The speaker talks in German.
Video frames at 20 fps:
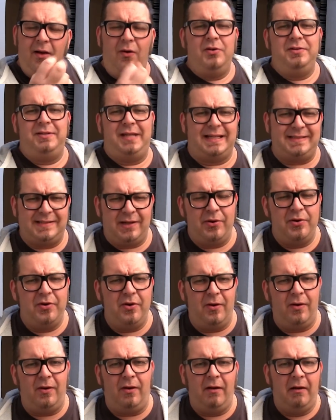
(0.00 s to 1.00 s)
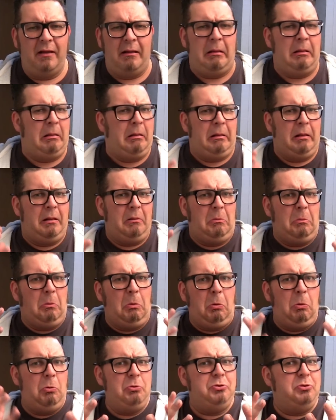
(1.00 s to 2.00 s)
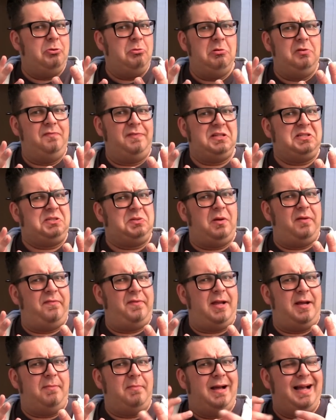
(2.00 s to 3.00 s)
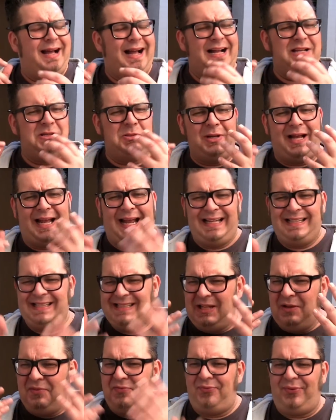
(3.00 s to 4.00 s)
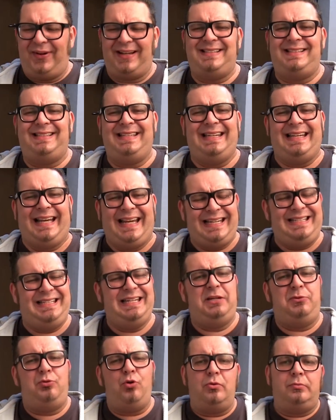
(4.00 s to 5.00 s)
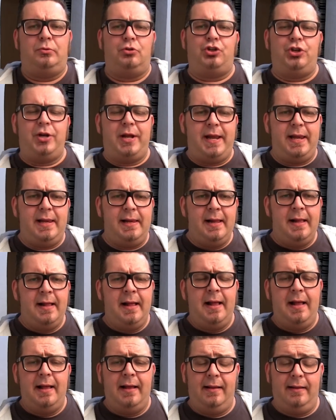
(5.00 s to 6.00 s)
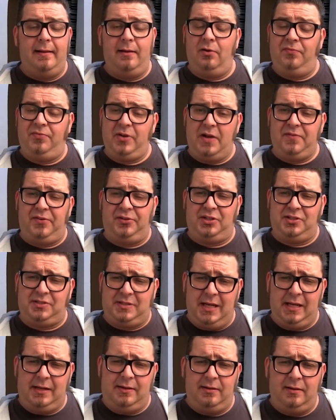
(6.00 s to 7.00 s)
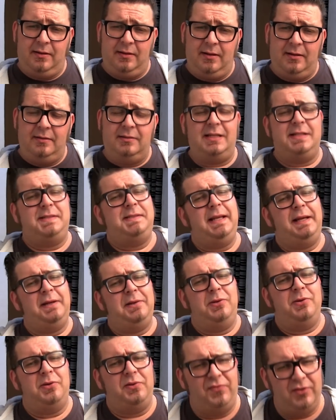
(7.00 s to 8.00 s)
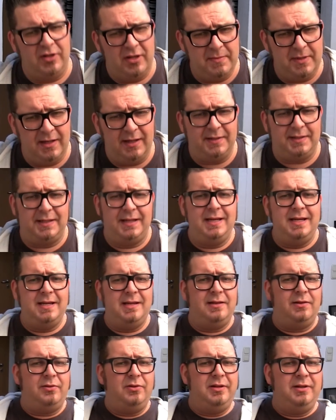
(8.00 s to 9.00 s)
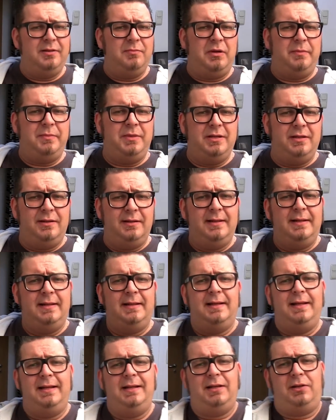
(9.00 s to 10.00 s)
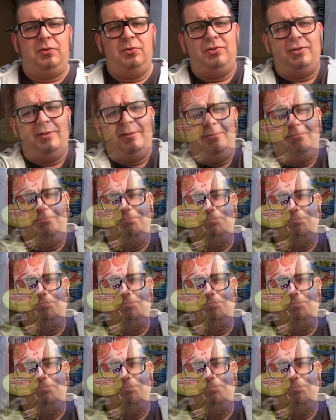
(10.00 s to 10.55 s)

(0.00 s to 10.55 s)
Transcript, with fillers: Und das auch noch ohne irgendwas zu erwärmen. Also ratzi fatzi, richtig turbo schnell äh, und wie einfach das geht. Das zeige ich euch, wie immer, da hinten, da unten bei mir in der Küche.